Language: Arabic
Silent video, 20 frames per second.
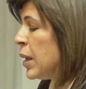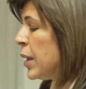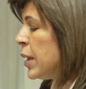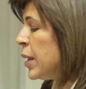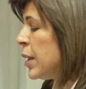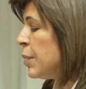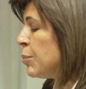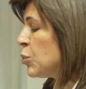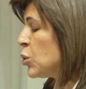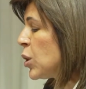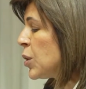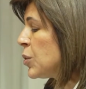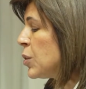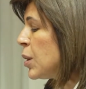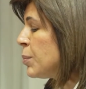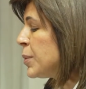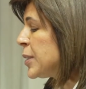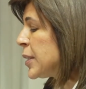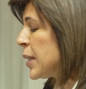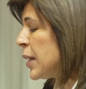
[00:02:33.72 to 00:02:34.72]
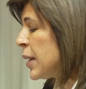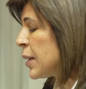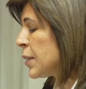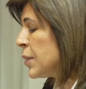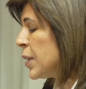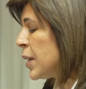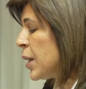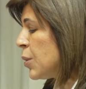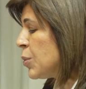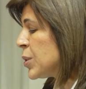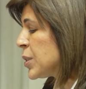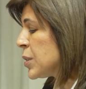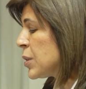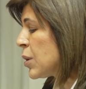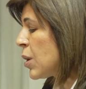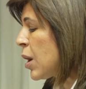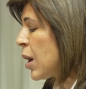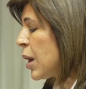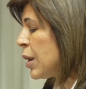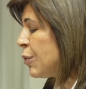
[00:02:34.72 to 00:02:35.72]
آه، منظمة الأغذية
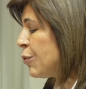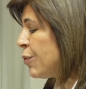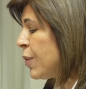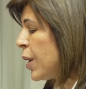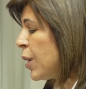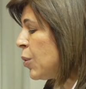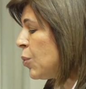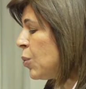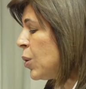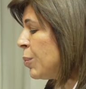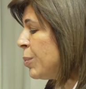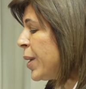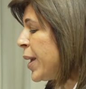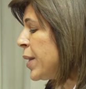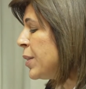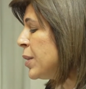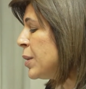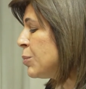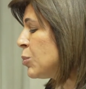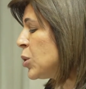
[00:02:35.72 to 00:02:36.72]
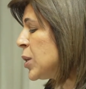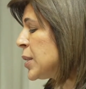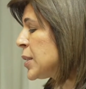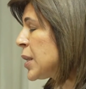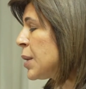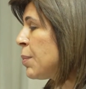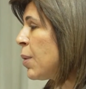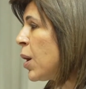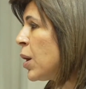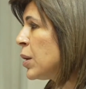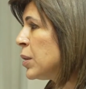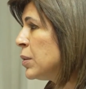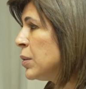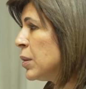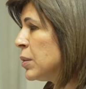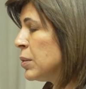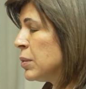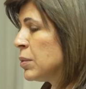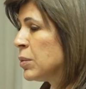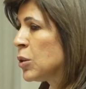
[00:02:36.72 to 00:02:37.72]
والزراعة الفاو وبهذه المناسبة
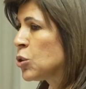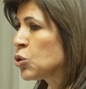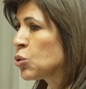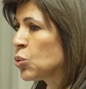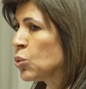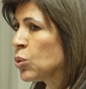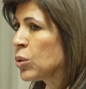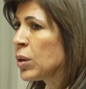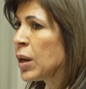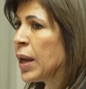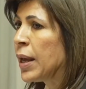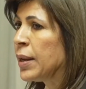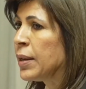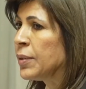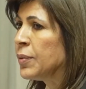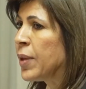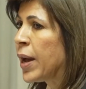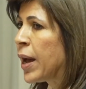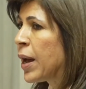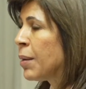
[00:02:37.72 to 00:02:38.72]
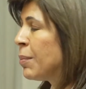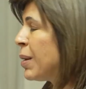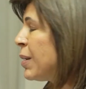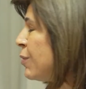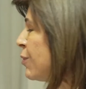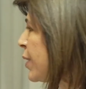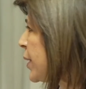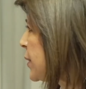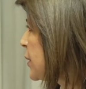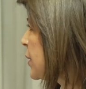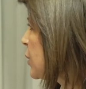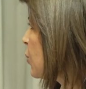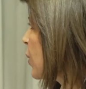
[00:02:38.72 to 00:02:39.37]
أيضا نشكر الدعم الفني